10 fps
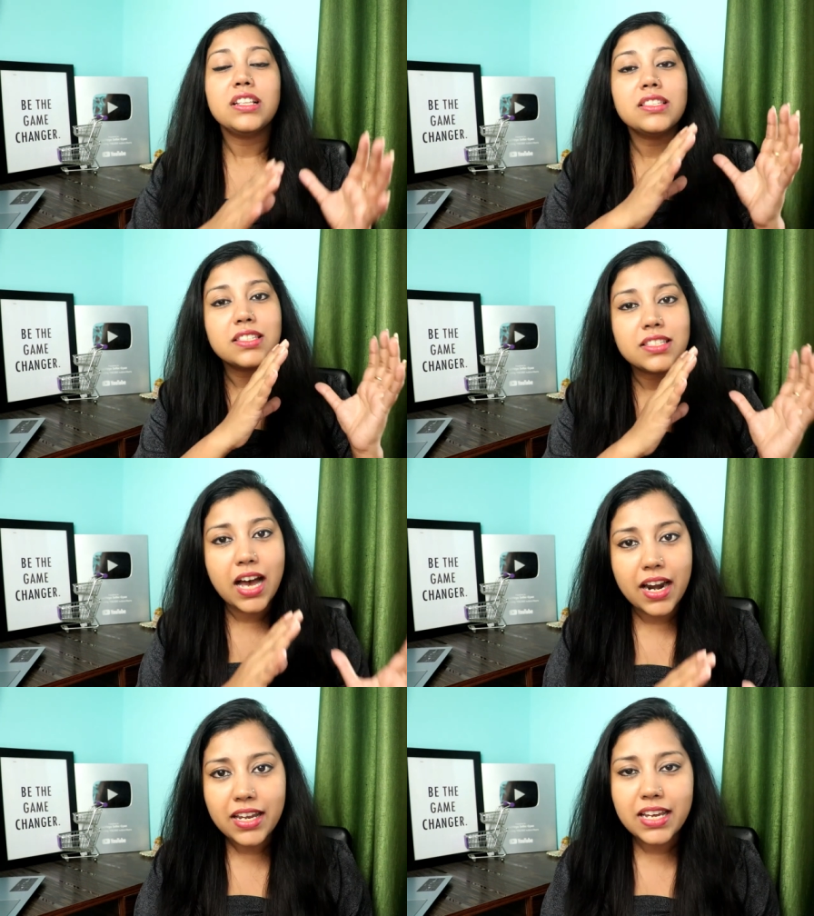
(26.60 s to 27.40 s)
इन
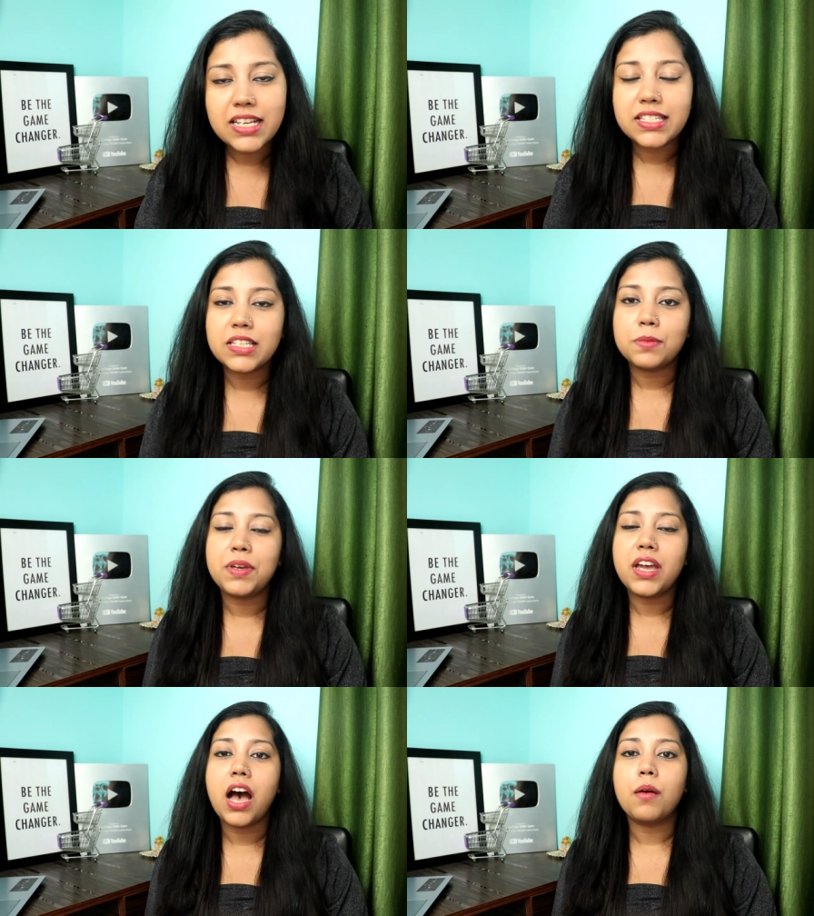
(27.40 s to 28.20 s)
सारे केसेस
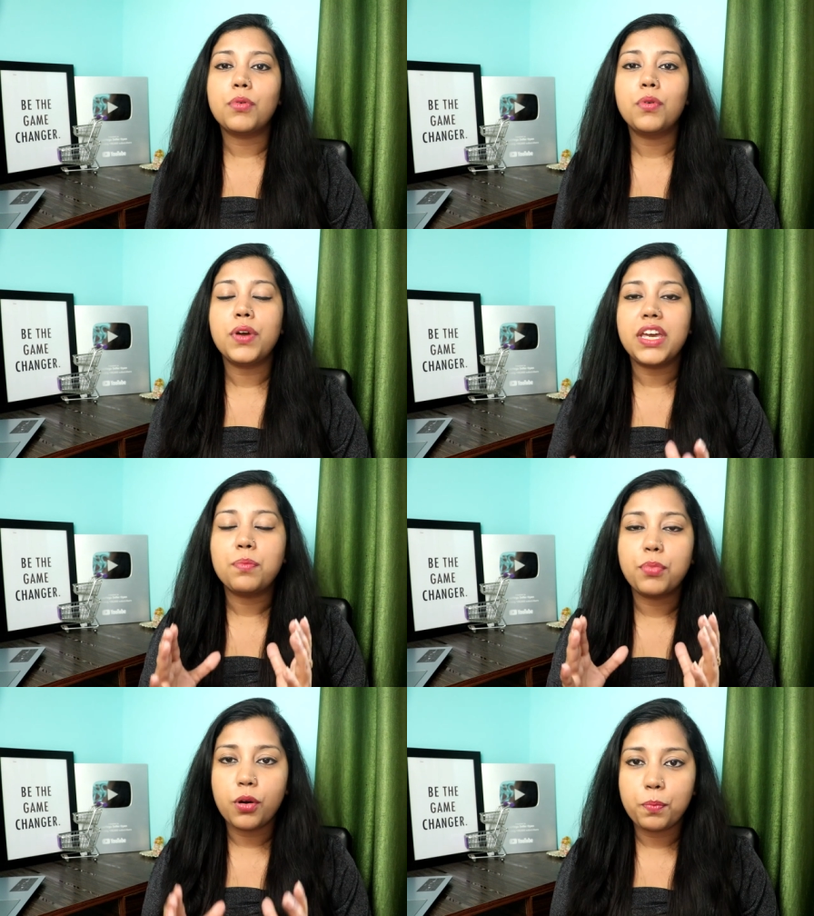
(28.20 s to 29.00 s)
में आपको
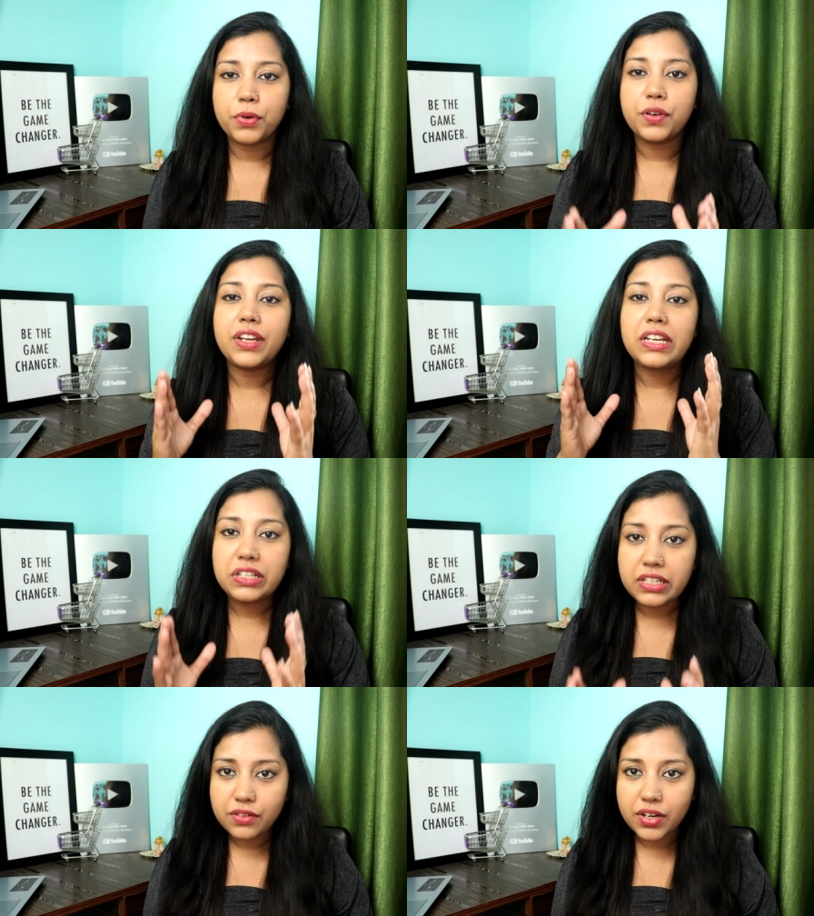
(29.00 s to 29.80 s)
एक प्रॉपर
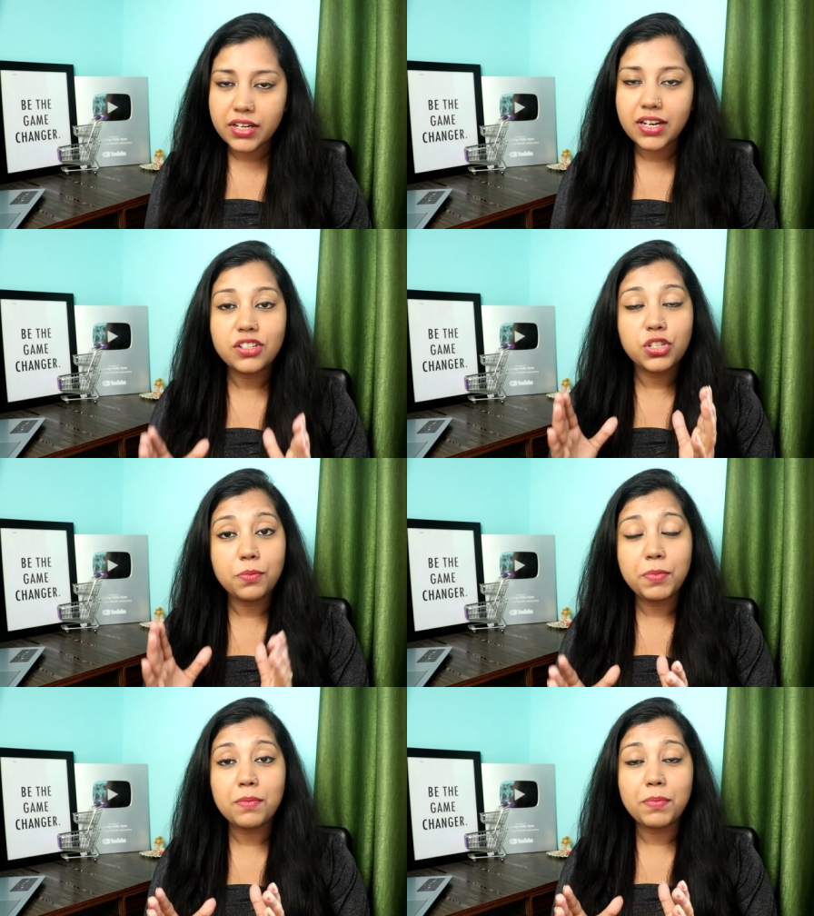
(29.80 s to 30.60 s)
इंटीग्रेटेड
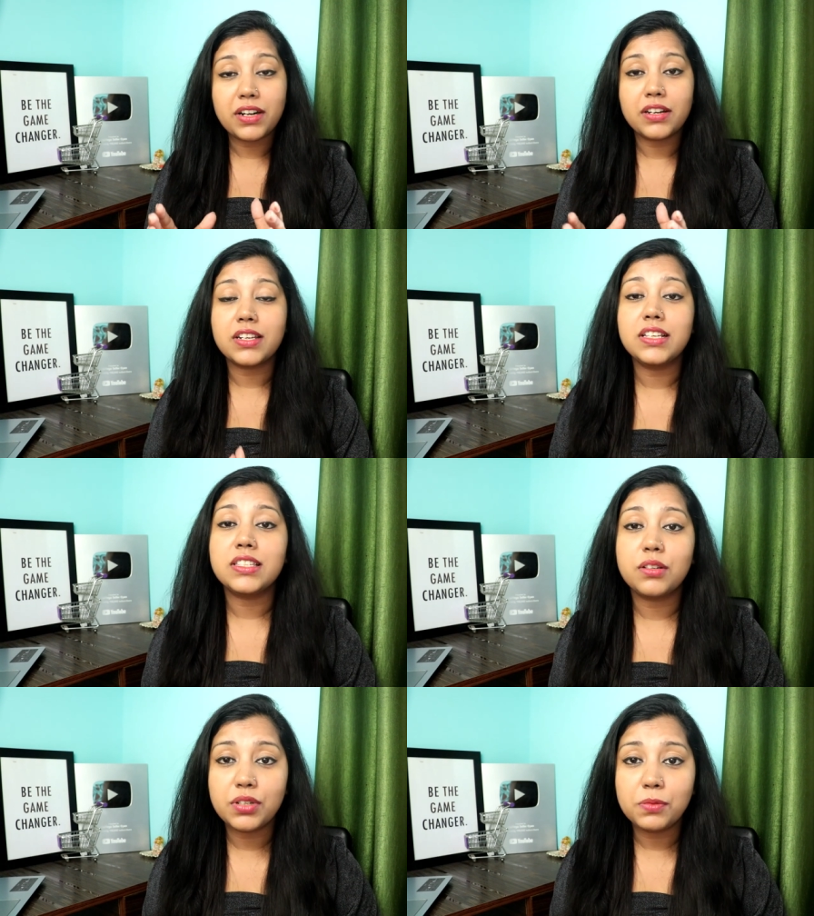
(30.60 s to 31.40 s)
शिपिंग पार्टनर की
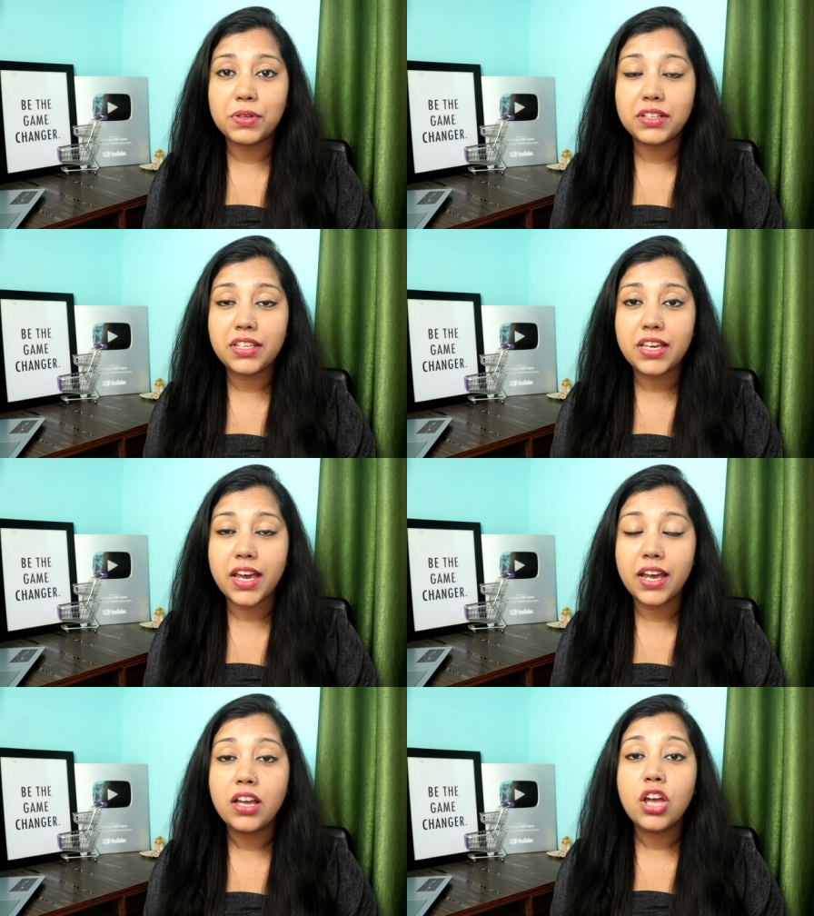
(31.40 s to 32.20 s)
ज़रूरत पड़ती
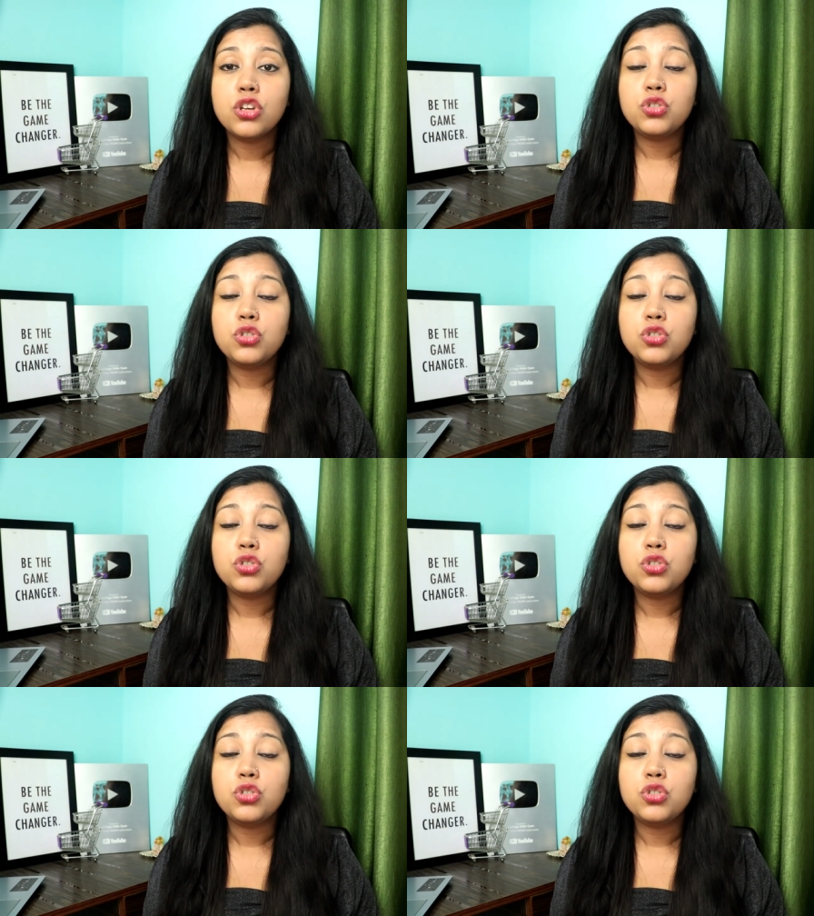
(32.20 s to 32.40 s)
है